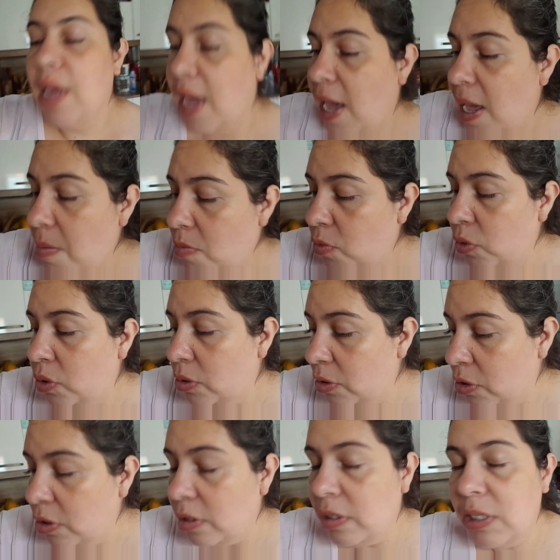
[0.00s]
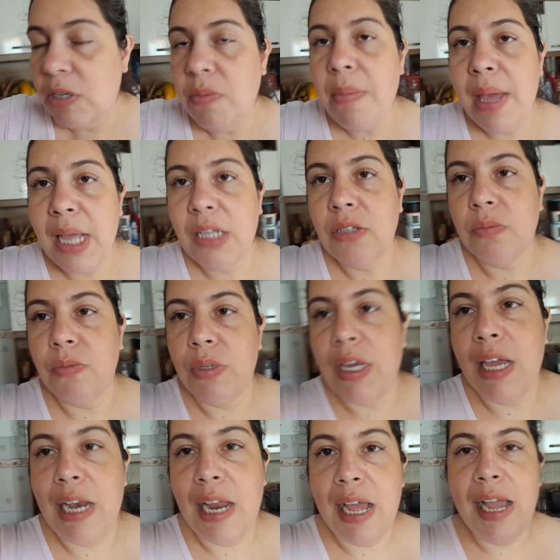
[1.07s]
É muito gostosinho mesmo.
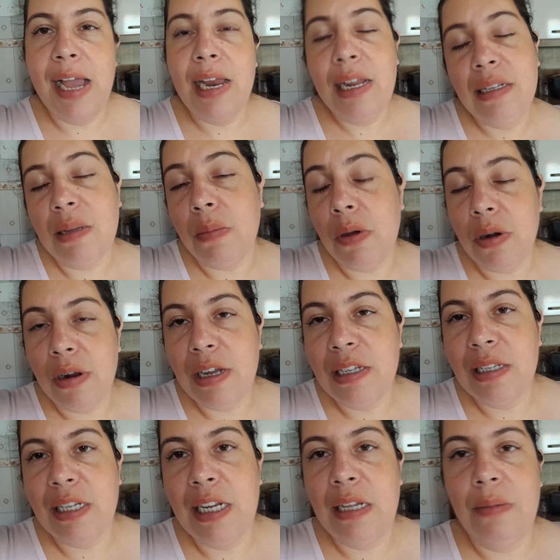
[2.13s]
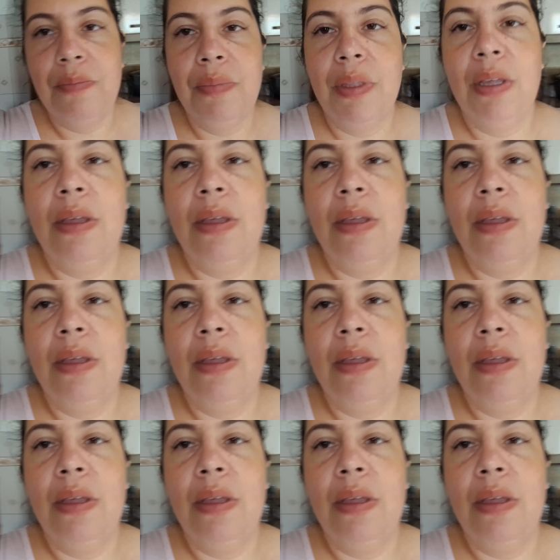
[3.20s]
E ela, ela é saborosa, né?